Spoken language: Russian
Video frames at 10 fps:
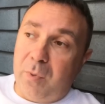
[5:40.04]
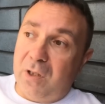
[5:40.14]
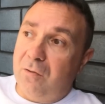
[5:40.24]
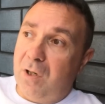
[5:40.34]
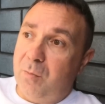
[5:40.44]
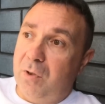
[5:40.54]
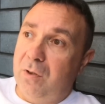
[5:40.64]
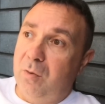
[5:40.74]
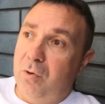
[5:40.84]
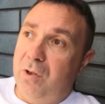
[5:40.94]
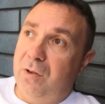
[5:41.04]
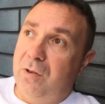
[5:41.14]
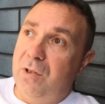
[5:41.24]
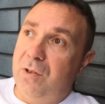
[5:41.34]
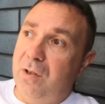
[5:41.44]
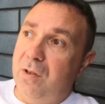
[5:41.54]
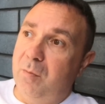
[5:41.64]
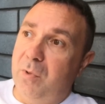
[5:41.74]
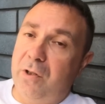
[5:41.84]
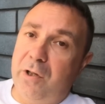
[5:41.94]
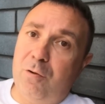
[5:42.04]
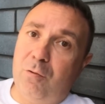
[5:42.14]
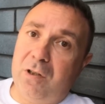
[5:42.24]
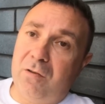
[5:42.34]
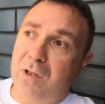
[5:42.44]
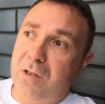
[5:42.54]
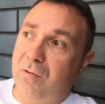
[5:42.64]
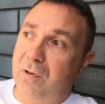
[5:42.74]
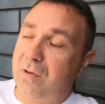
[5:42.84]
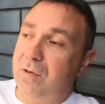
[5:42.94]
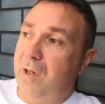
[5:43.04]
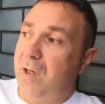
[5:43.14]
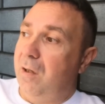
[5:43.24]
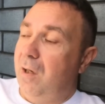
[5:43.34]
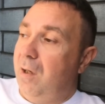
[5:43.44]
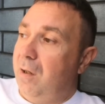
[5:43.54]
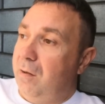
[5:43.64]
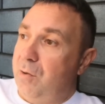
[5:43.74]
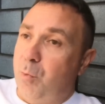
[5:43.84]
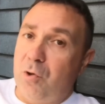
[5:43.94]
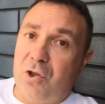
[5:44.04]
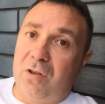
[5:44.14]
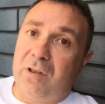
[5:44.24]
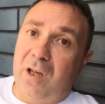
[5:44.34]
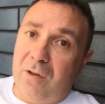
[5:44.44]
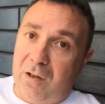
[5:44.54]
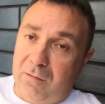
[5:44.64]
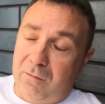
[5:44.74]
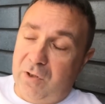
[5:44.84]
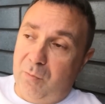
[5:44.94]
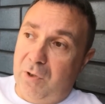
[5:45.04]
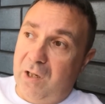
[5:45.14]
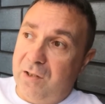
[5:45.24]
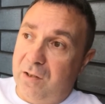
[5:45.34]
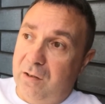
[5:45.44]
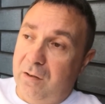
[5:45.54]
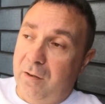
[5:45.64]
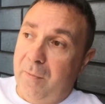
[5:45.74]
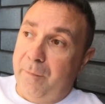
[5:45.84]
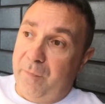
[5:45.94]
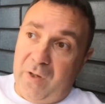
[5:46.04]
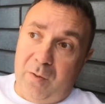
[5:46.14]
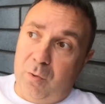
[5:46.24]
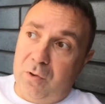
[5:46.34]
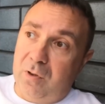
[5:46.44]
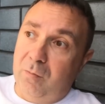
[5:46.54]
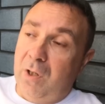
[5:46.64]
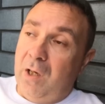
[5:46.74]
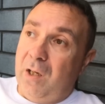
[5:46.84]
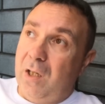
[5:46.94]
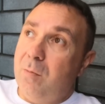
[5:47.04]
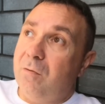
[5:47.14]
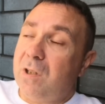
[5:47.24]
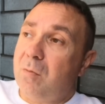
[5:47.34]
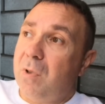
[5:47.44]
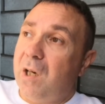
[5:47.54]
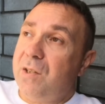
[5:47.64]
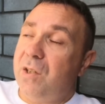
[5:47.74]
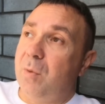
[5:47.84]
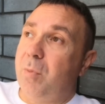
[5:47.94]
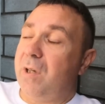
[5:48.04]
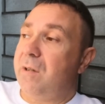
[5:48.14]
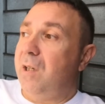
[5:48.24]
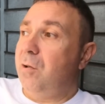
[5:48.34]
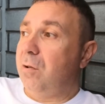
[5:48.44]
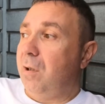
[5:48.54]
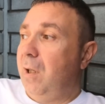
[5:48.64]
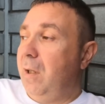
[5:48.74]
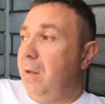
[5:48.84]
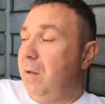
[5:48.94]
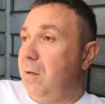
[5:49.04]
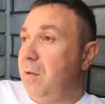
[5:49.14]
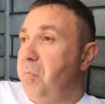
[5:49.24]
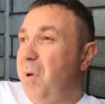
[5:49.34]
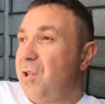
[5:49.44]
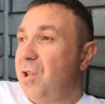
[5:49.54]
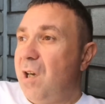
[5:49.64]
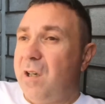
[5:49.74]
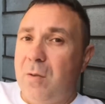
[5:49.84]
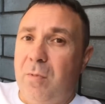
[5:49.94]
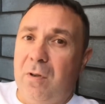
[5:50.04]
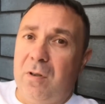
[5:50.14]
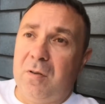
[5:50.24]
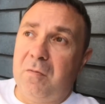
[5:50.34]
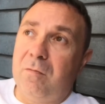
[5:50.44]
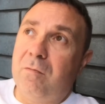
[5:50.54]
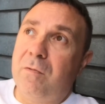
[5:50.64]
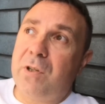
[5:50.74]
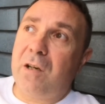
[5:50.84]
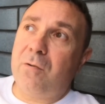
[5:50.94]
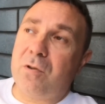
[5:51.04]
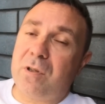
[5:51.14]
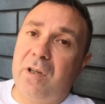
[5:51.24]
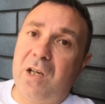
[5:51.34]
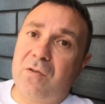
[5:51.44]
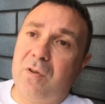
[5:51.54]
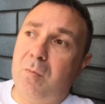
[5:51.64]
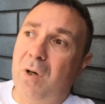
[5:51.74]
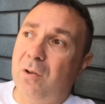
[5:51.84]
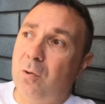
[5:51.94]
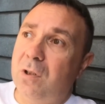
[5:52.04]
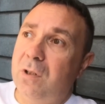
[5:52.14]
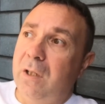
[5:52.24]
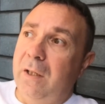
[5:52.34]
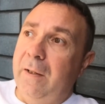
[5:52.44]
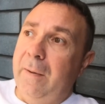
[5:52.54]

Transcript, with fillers: под вами и будете нести материальную ответственность за испорченный товар в этом магазине, допустим. Либо в этом магазине произойдет э, пожар, либо взорвется газовый баллон –